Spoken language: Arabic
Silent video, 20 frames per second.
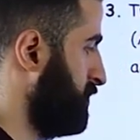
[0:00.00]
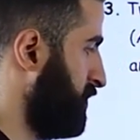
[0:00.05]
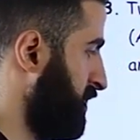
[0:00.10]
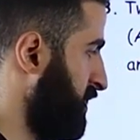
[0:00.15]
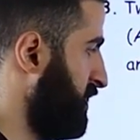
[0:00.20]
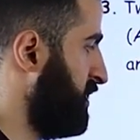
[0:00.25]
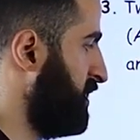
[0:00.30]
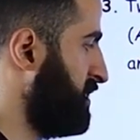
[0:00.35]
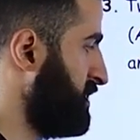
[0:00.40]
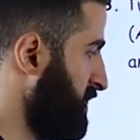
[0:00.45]

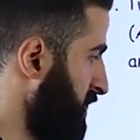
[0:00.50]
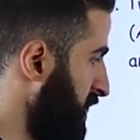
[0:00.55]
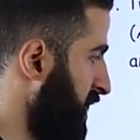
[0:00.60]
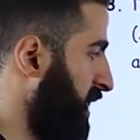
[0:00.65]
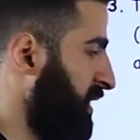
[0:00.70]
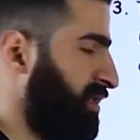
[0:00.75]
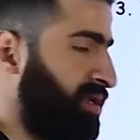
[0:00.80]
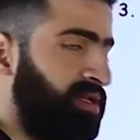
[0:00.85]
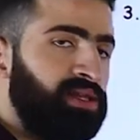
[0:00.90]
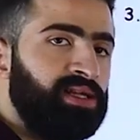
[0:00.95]
راديوس A
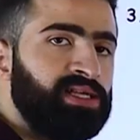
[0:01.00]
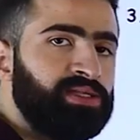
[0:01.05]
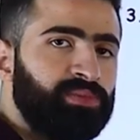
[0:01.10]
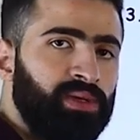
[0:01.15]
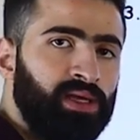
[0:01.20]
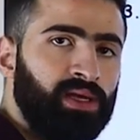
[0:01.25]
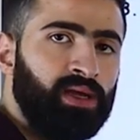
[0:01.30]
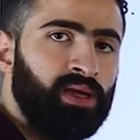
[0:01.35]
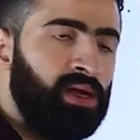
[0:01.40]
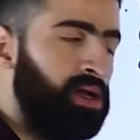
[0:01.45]
على راديوس B
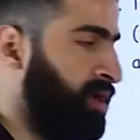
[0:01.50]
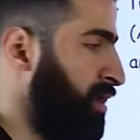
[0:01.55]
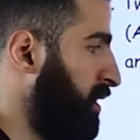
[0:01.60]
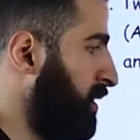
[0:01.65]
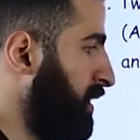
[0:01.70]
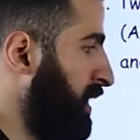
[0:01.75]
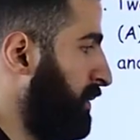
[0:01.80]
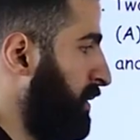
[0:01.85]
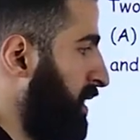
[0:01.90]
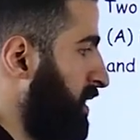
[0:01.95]

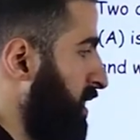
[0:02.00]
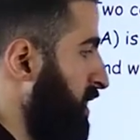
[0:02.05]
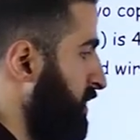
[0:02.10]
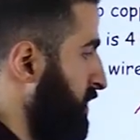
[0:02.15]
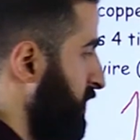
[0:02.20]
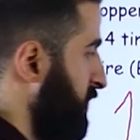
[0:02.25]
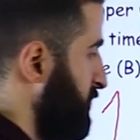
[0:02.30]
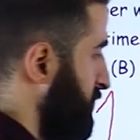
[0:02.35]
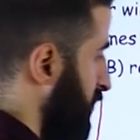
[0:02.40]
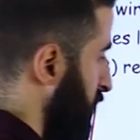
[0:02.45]
يبقى
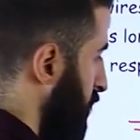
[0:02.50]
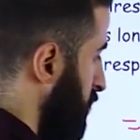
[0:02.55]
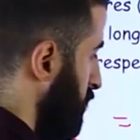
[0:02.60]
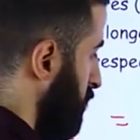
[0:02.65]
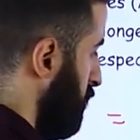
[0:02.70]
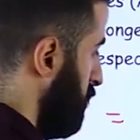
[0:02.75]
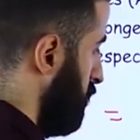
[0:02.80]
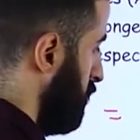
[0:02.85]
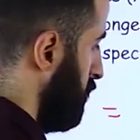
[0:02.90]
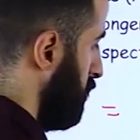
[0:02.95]
راديوس A
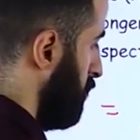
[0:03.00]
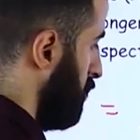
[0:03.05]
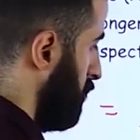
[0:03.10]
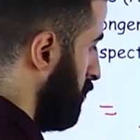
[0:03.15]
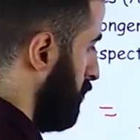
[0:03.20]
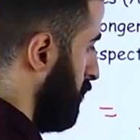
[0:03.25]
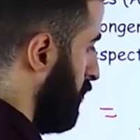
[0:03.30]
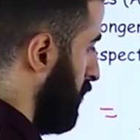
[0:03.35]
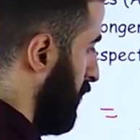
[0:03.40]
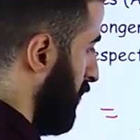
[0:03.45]

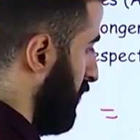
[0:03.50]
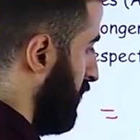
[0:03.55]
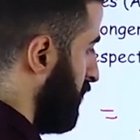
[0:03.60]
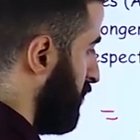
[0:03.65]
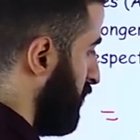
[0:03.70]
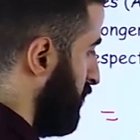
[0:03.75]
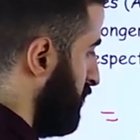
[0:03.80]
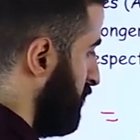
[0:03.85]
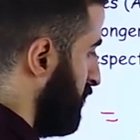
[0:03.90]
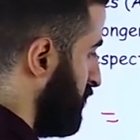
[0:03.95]
على
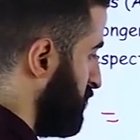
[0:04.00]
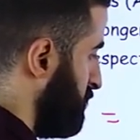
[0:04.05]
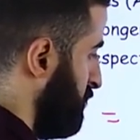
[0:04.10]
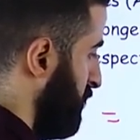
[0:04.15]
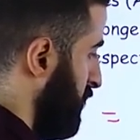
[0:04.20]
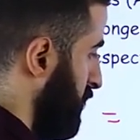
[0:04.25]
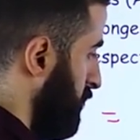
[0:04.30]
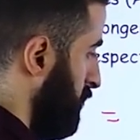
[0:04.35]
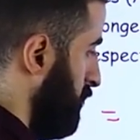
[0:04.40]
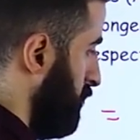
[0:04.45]
راديوس B